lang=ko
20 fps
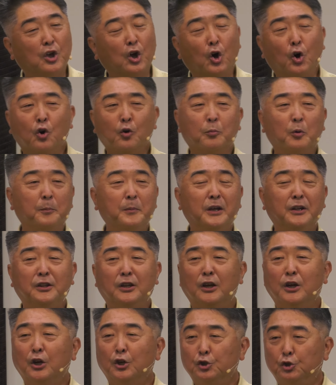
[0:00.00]
영어로 보면
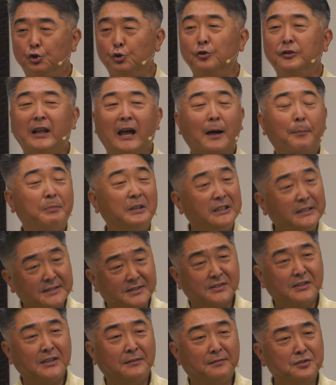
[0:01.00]
do not be
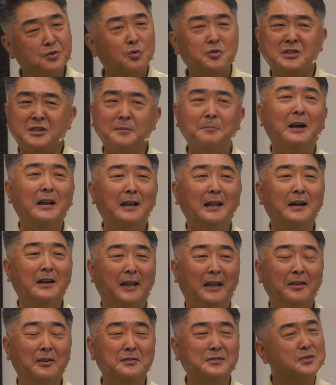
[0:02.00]
deceived. 속지
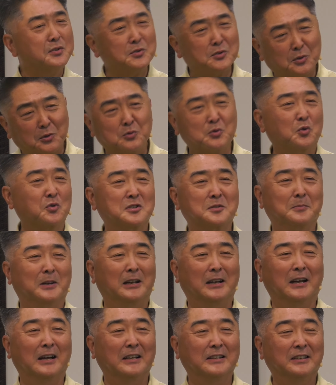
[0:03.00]
말라예요. 스스로 속지
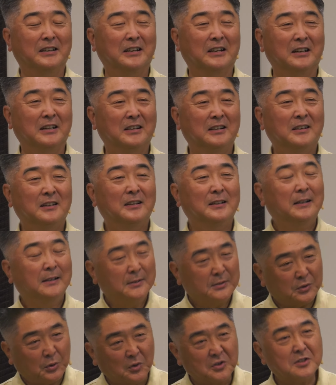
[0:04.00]
말라가 아니라
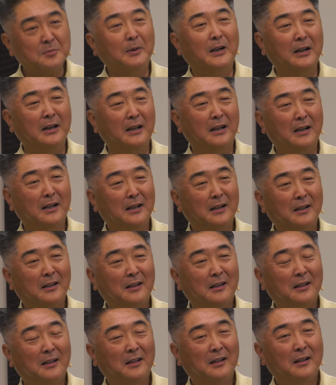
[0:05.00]
속지 말라.
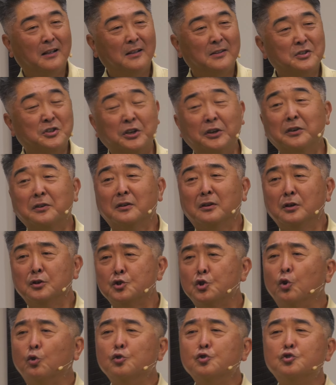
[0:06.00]
즉
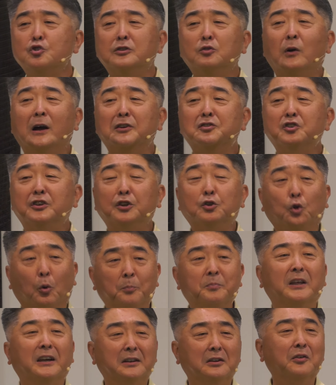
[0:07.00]
속을 수 있는 확률이
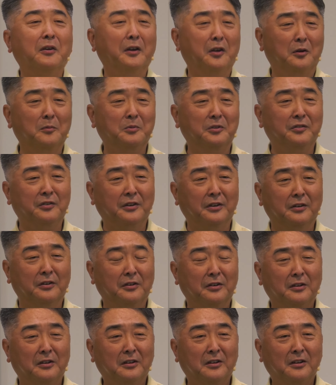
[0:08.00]
높다는 거예요, 여러분들이요.
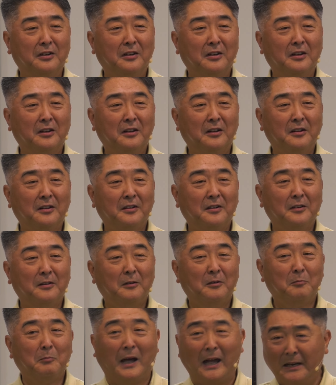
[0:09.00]

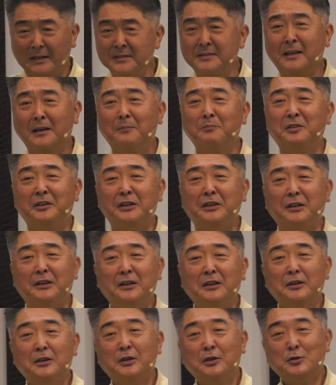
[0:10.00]
많은 사람들이
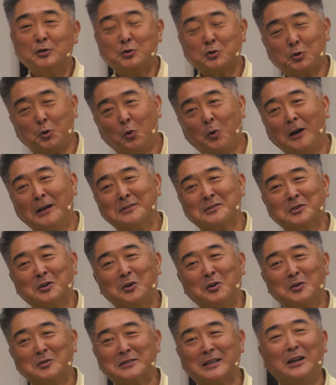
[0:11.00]

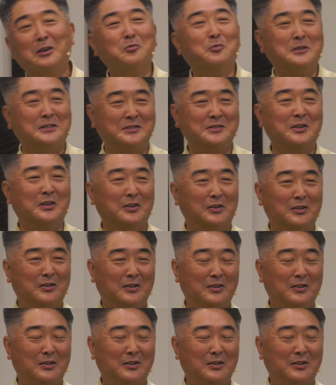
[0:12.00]
속아서 살고 있어요.